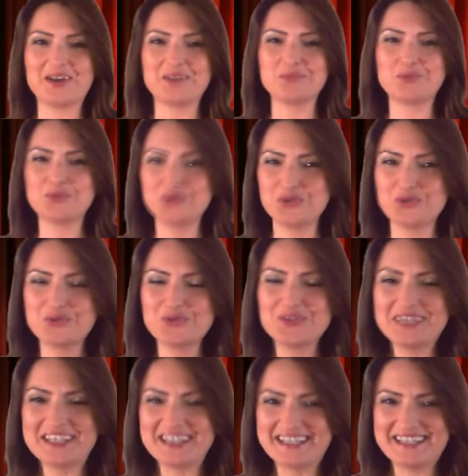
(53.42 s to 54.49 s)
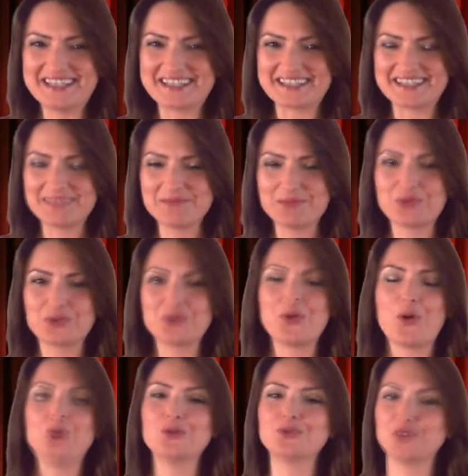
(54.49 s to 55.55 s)
Burcunuzu dinlediniz. Bugün
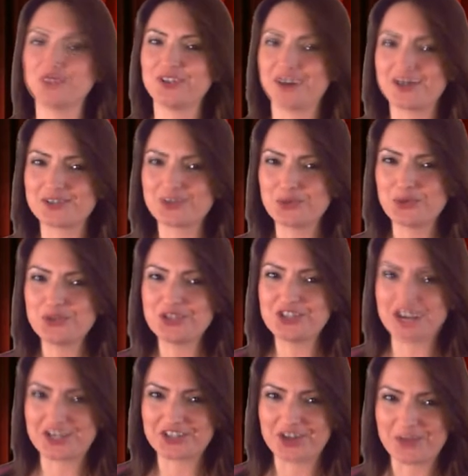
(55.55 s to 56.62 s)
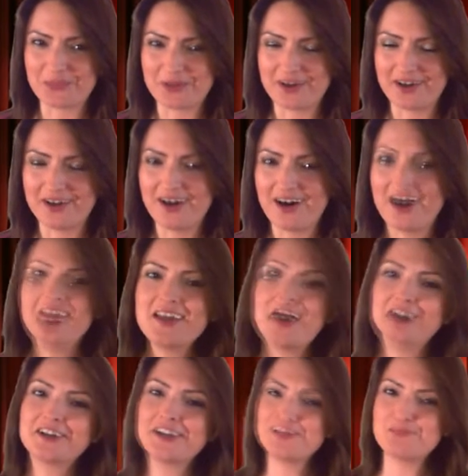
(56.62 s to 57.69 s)
14 Ağustos Çarşamba. Ay
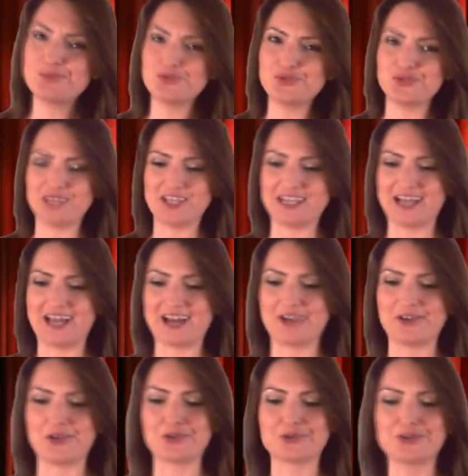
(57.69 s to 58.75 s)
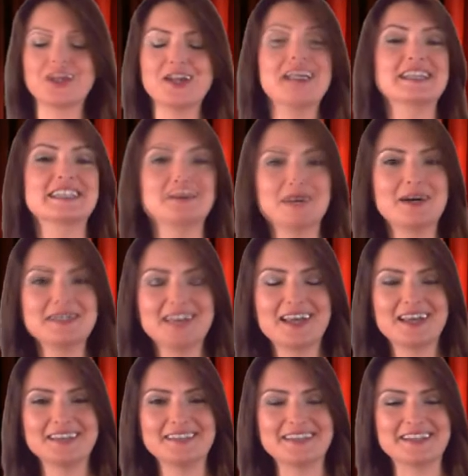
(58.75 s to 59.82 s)
Akrep Burcu'nda ilerliyor. Sabah
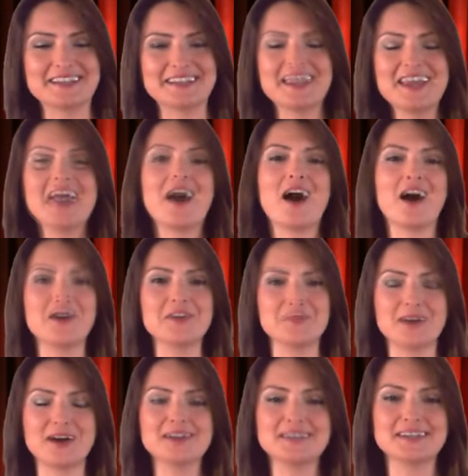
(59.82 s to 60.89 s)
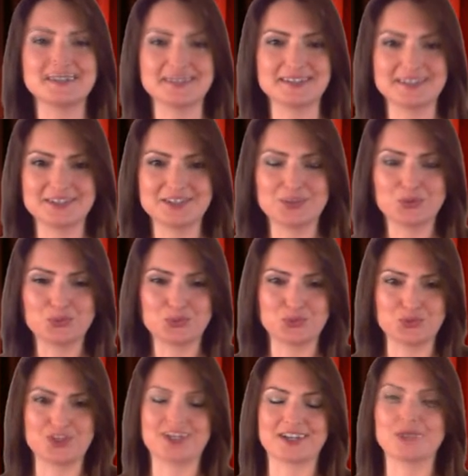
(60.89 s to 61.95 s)
saatlerinde Ay-Mars arasında
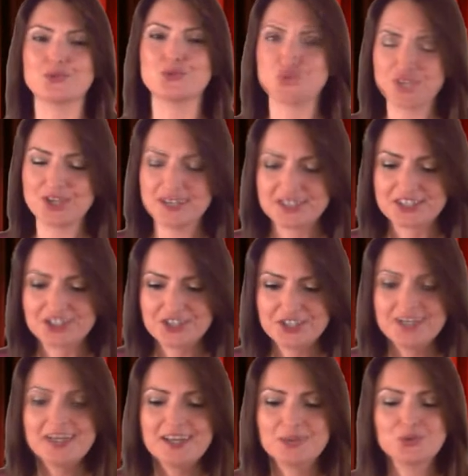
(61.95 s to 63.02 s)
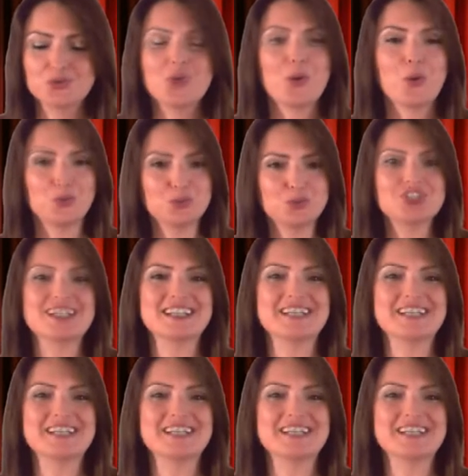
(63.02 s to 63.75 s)
oluşacak üçgen açı güne oldukça